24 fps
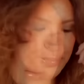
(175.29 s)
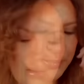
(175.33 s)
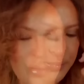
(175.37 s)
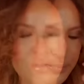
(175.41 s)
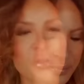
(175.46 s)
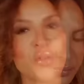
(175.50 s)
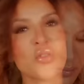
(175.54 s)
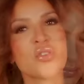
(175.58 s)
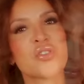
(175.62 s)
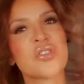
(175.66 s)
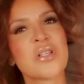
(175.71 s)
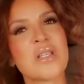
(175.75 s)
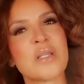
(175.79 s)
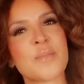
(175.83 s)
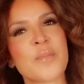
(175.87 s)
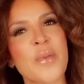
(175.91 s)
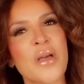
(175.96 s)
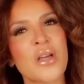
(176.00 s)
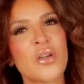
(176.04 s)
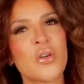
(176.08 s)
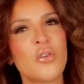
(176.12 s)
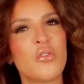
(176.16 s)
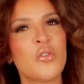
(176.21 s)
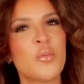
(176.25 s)
Donc
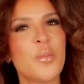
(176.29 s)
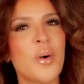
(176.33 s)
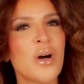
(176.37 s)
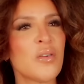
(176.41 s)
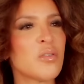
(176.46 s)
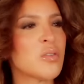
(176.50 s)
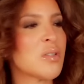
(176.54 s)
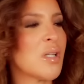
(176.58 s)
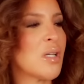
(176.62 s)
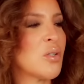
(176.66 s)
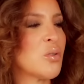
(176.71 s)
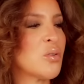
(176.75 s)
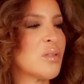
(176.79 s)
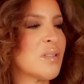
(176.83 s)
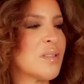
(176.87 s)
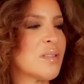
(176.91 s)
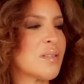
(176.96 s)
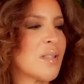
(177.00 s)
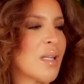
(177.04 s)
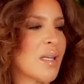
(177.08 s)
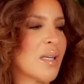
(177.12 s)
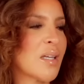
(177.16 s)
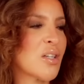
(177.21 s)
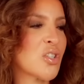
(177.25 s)
j'espère que vous parvenez à le
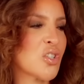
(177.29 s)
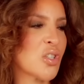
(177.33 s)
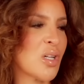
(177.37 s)
distinguer.